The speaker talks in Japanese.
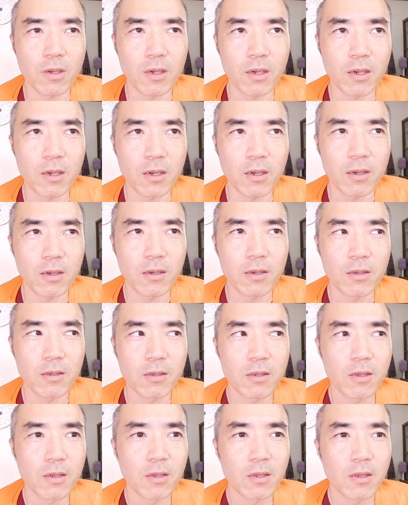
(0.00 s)
か
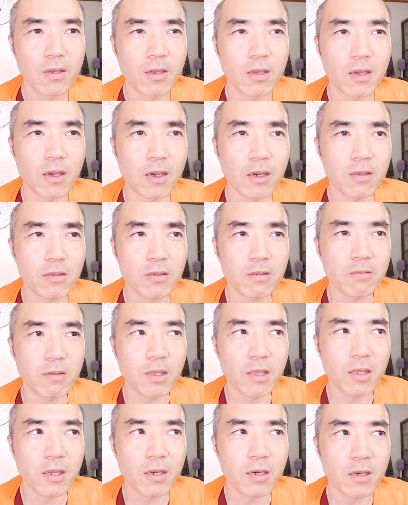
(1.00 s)
あるいは
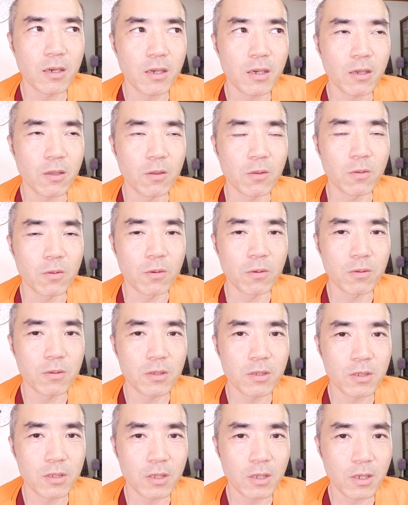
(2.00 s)
何らかの毒
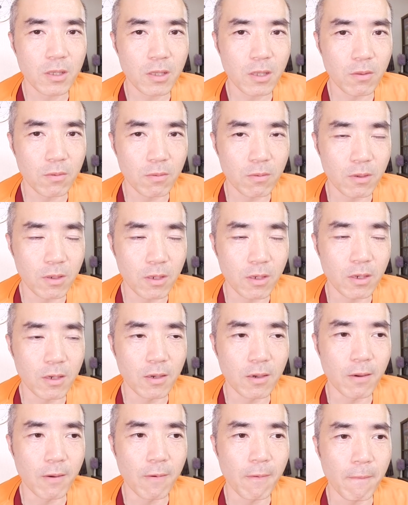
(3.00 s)
性なの
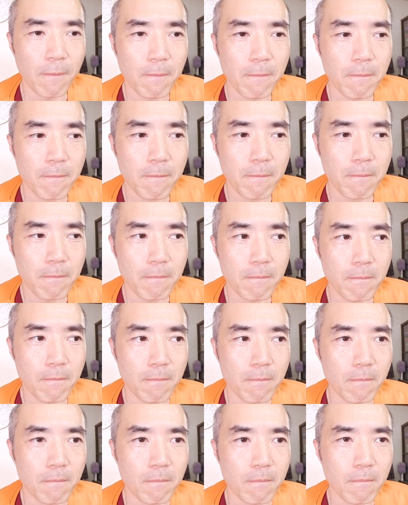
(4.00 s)
かう
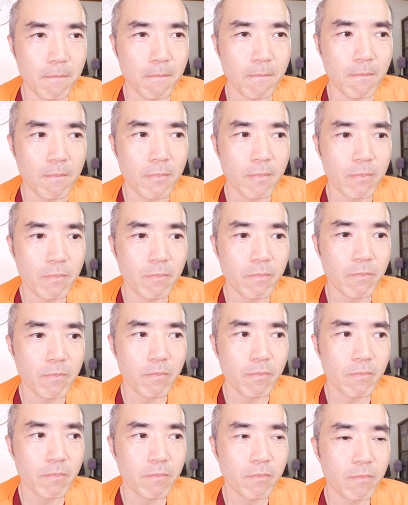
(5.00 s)
ん
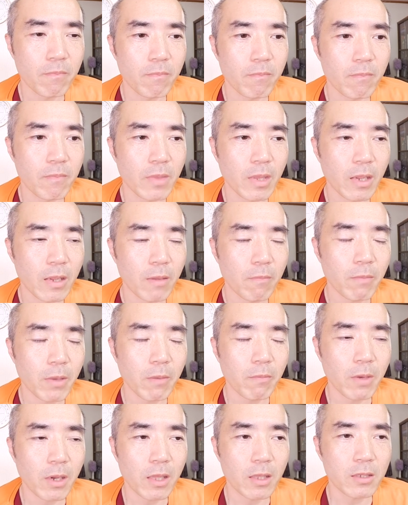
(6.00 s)

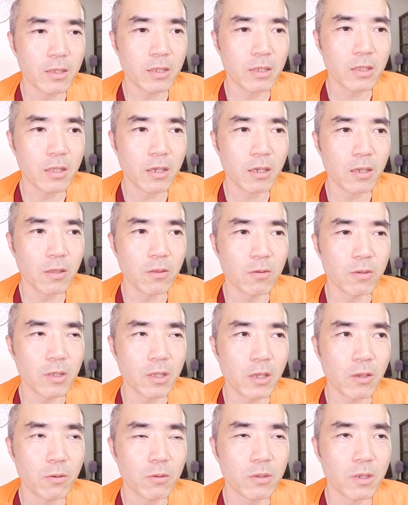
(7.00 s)
前も話したけど
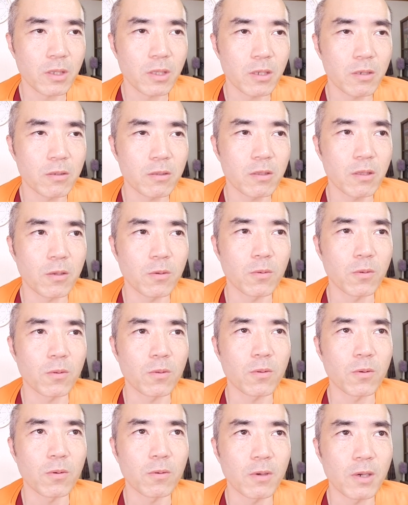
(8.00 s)
性欲が出るってこ
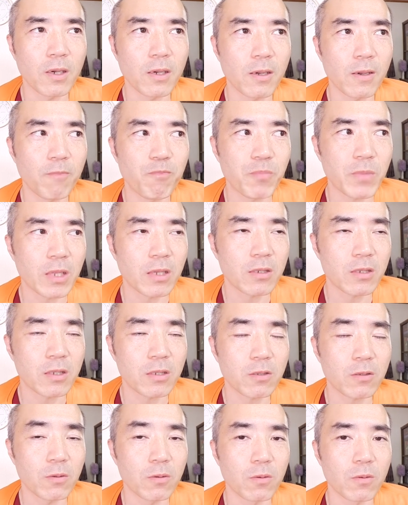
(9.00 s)
とは
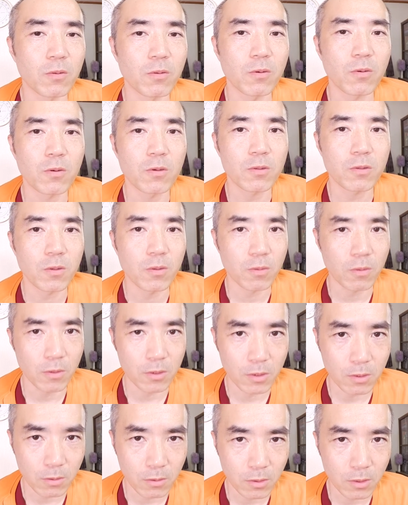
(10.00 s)
子孫を残そうと
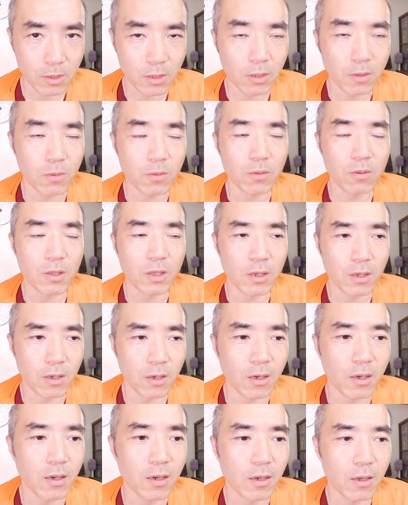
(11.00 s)
するってことだか
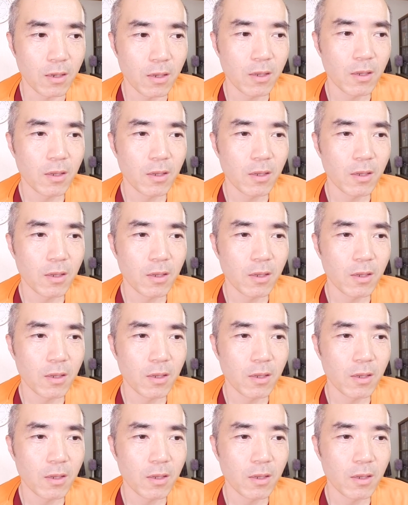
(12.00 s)
ら